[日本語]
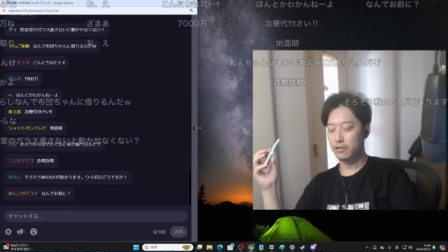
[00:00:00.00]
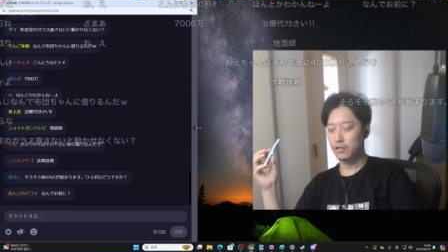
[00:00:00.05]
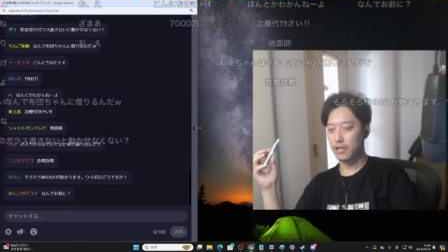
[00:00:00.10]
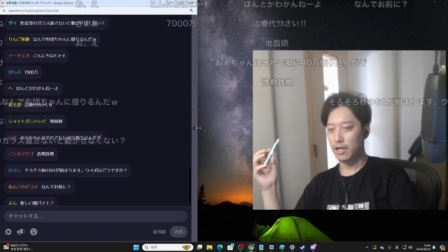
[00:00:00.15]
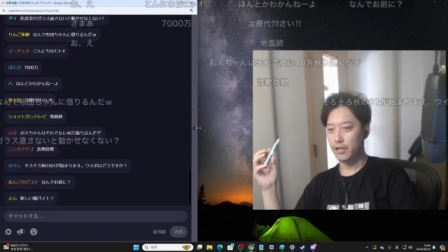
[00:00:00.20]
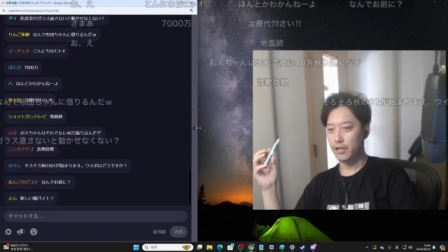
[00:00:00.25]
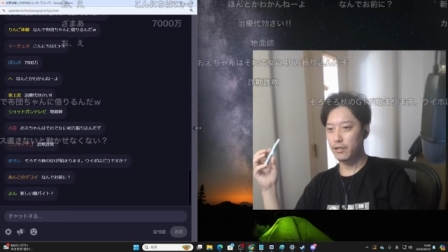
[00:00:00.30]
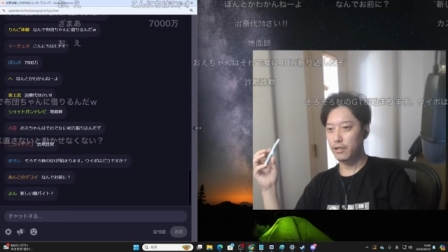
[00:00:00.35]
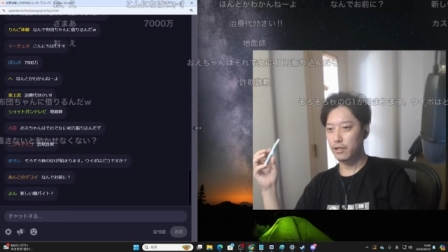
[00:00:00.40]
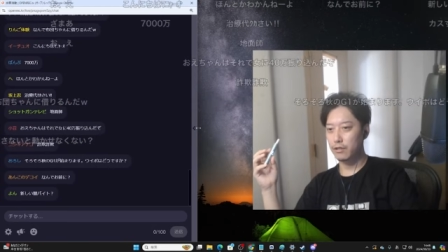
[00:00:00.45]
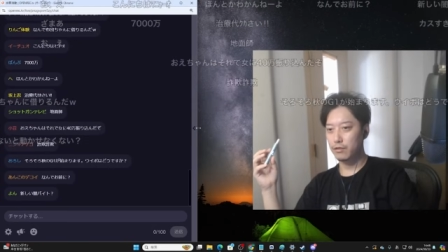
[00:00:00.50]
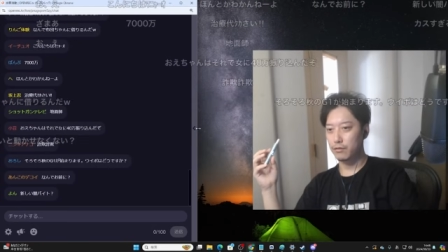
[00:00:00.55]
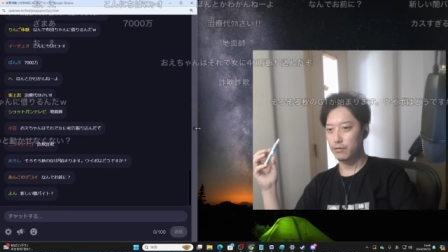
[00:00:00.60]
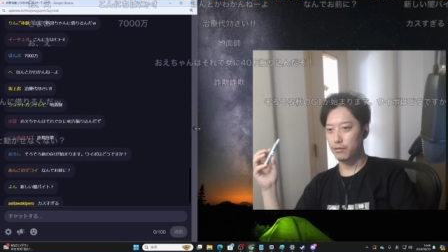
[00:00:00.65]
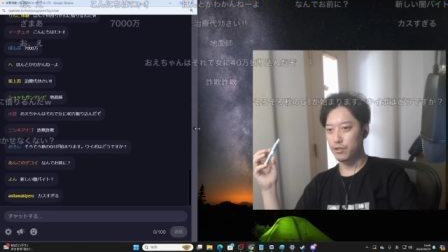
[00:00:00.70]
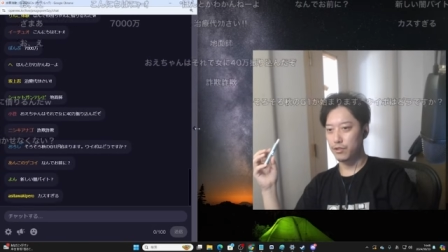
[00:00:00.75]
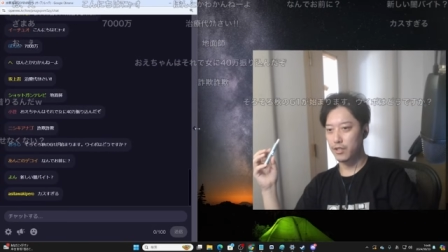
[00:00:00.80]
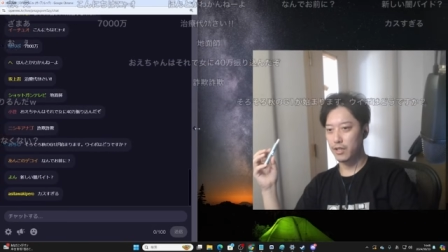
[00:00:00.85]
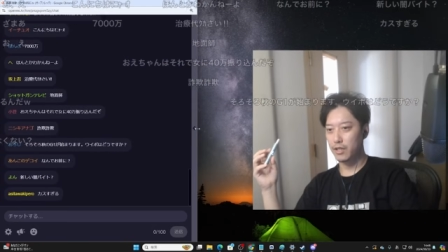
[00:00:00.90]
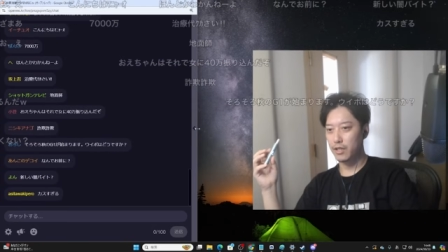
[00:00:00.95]
仮にあった
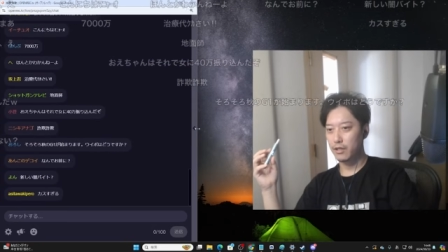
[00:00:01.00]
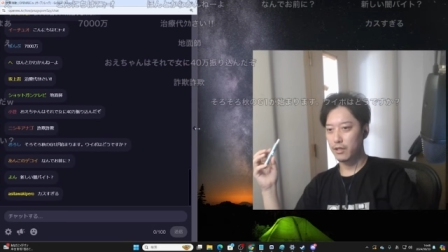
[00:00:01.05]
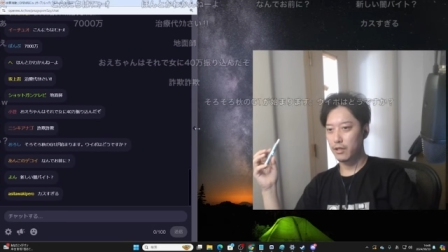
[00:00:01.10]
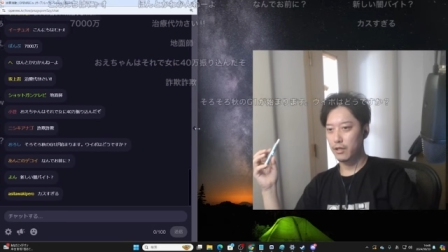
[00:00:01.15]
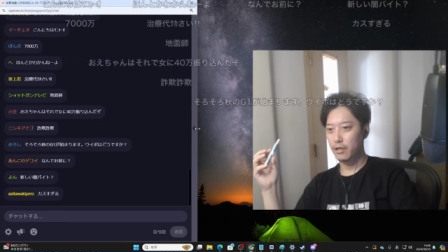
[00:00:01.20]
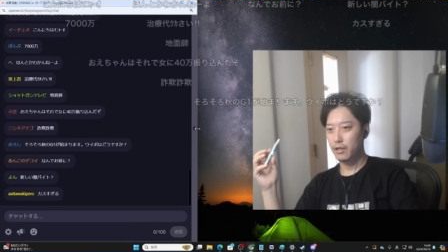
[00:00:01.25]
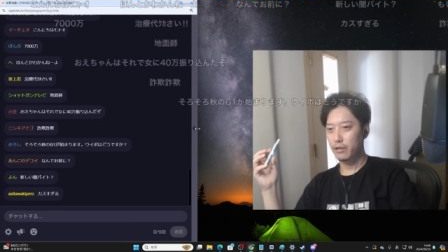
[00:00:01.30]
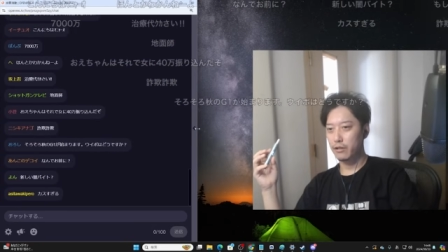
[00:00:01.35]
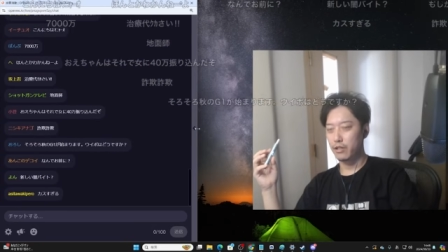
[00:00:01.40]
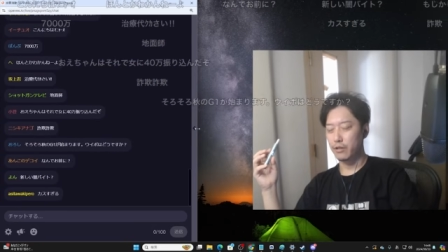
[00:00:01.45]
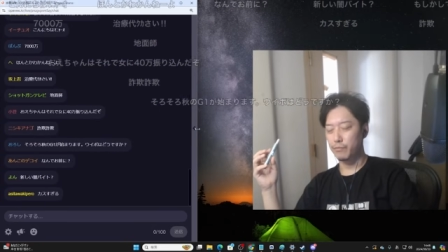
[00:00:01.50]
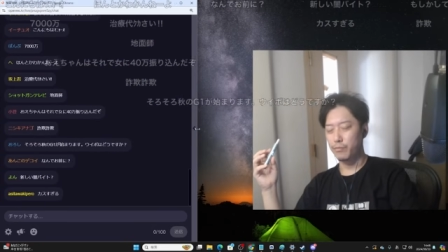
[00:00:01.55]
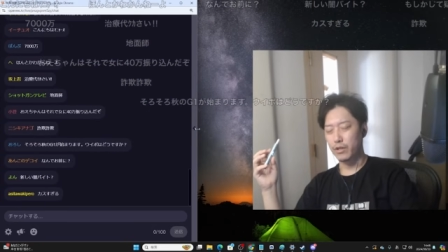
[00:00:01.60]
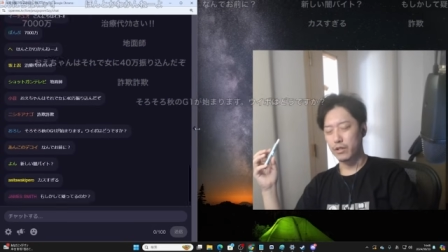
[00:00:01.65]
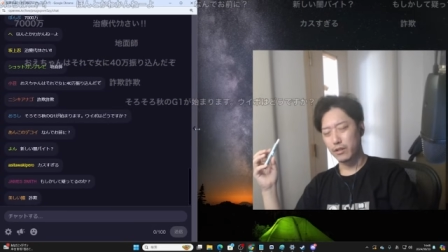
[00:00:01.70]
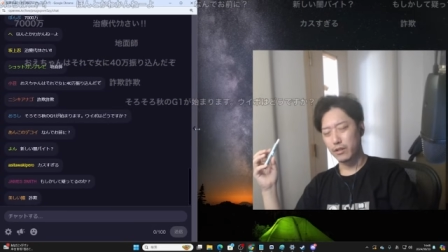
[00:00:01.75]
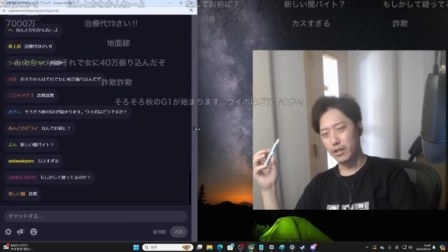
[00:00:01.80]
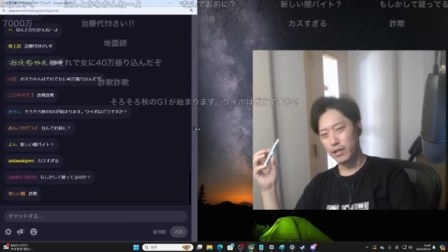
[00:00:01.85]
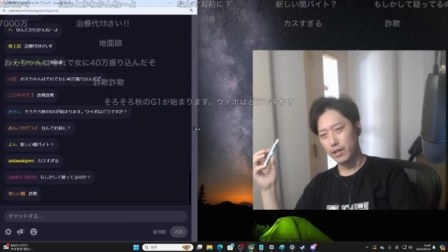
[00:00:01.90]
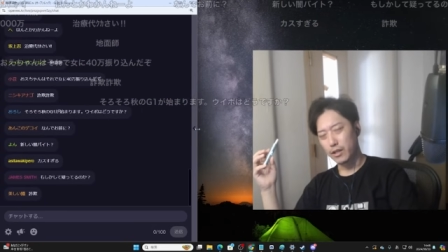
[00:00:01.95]
としてやっぱ
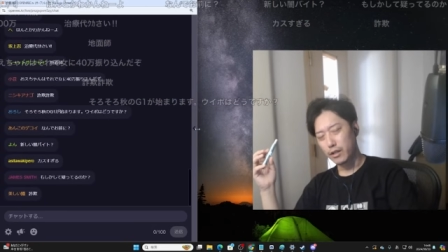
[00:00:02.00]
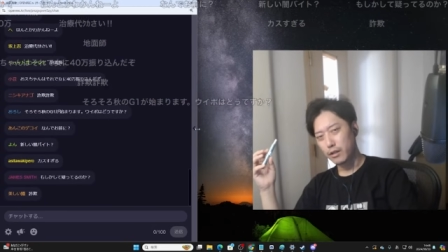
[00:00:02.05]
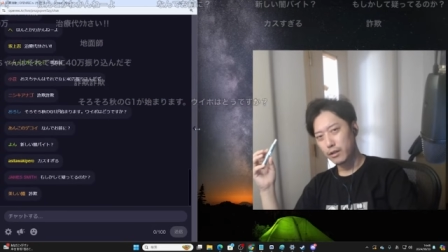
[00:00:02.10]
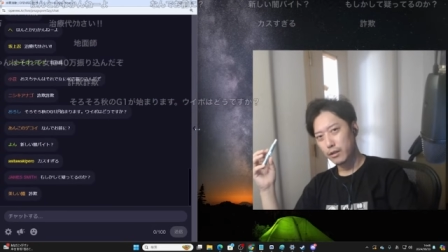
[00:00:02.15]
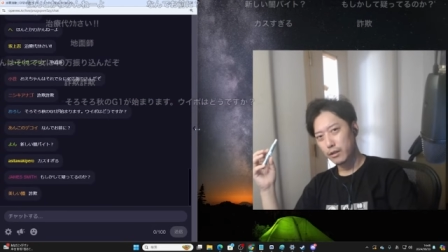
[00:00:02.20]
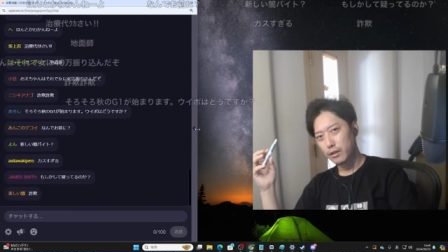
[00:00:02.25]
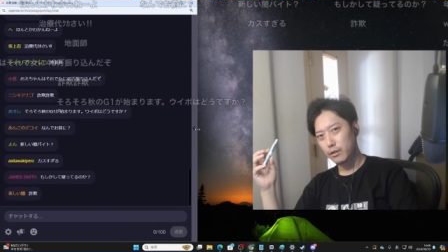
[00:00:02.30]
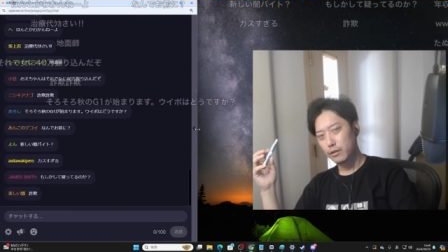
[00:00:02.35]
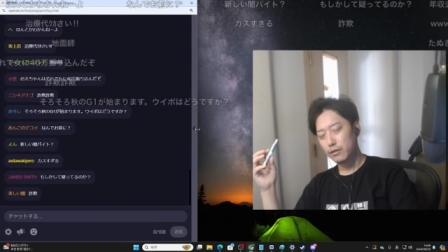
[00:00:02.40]
りね